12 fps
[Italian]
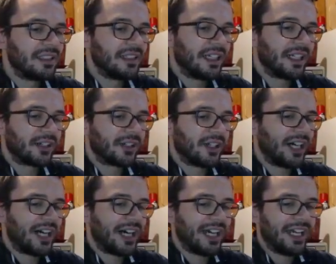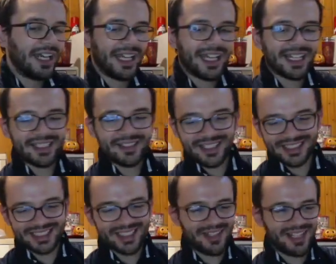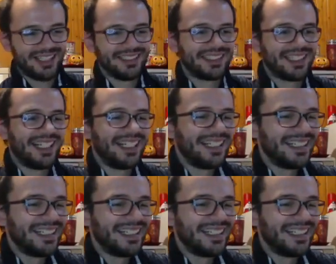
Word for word: Ecco. Ah, è, è arrivata Samantha.